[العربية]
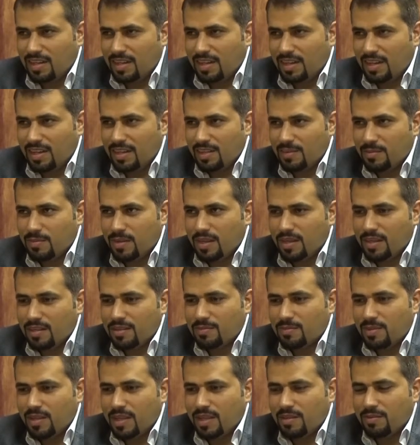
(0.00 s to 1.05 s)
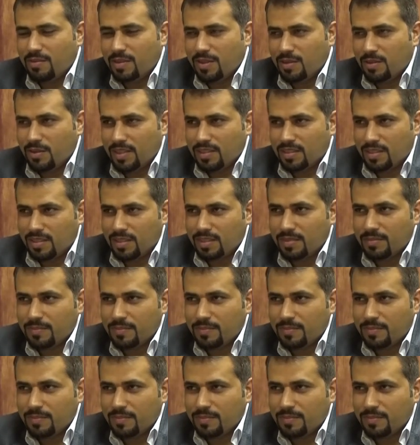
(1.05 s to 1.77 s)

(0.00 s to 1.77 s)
على الإمارات بال 2010